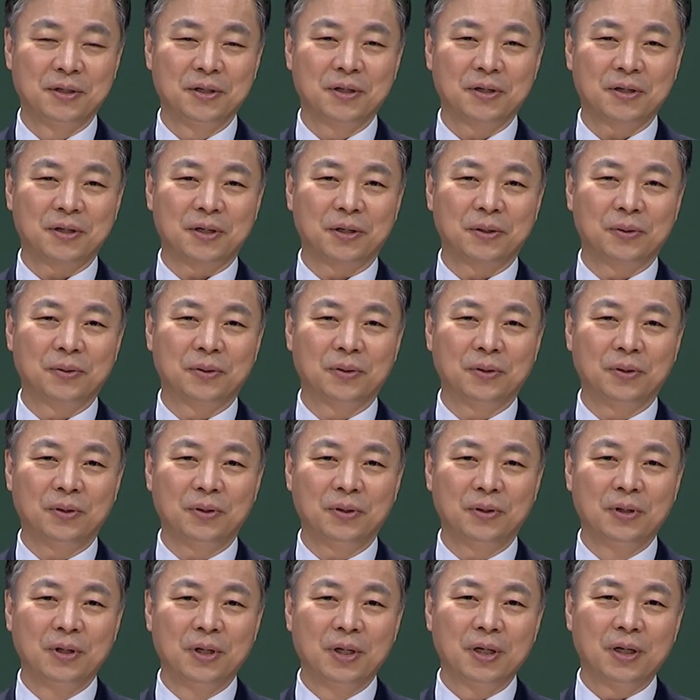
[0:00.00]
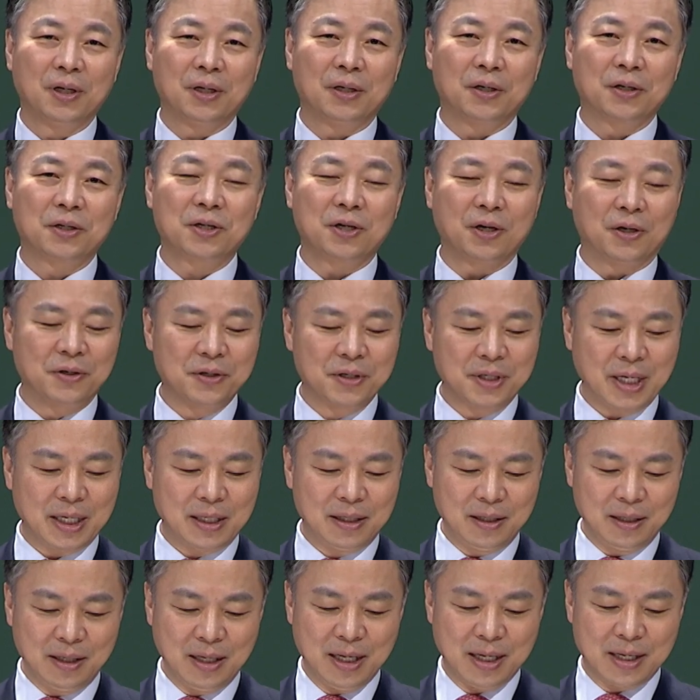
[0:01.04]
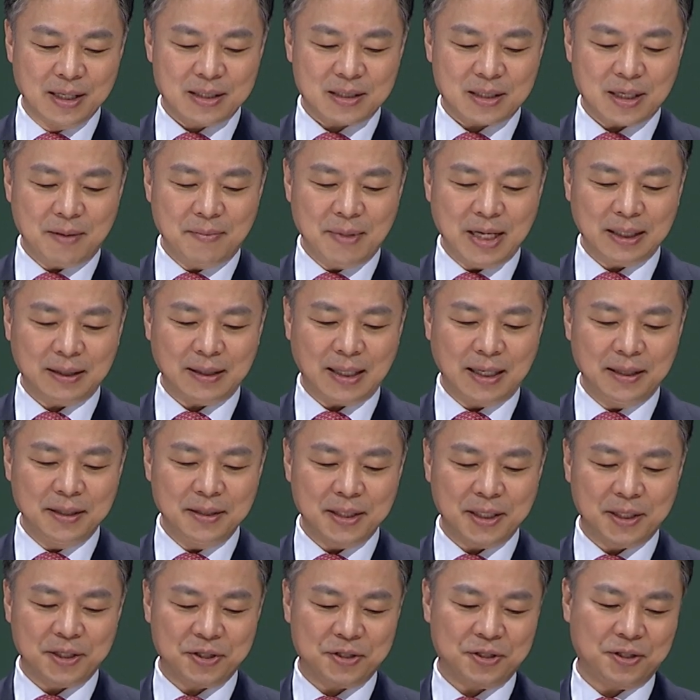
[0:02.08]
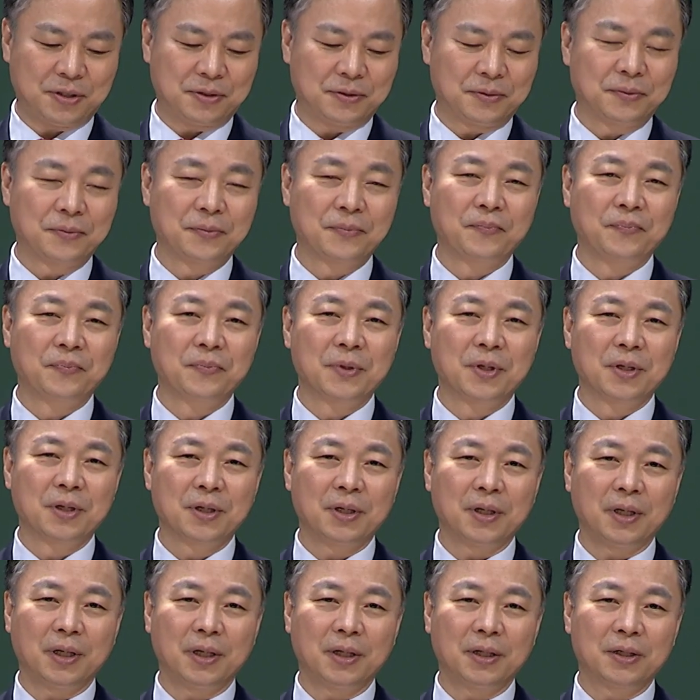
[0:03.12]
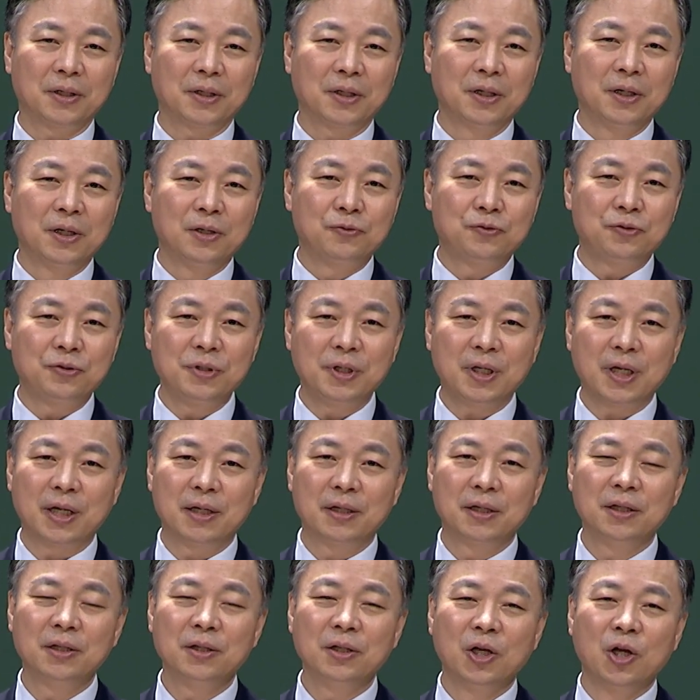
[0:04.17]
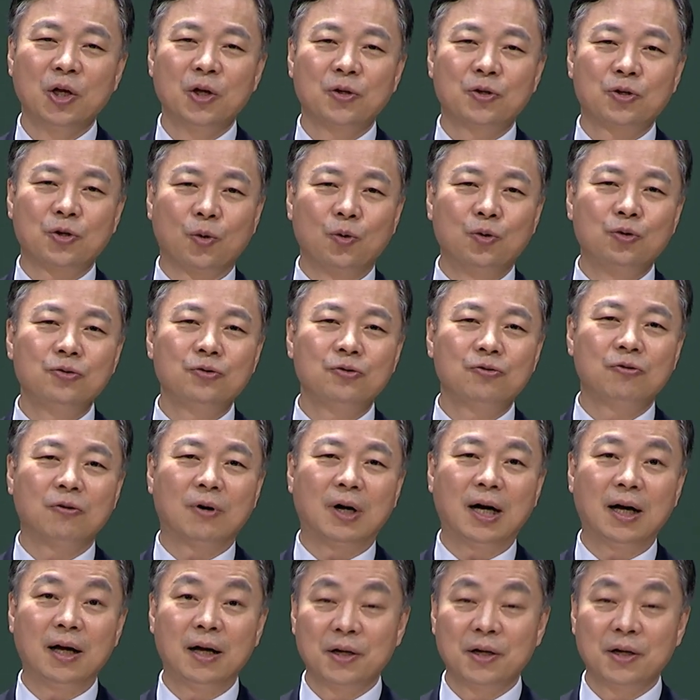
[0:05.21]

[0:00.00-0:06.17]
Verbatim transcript: 그리고 어, 경계를 삼았다는 얘기죠. 예, 훈계는 교훈과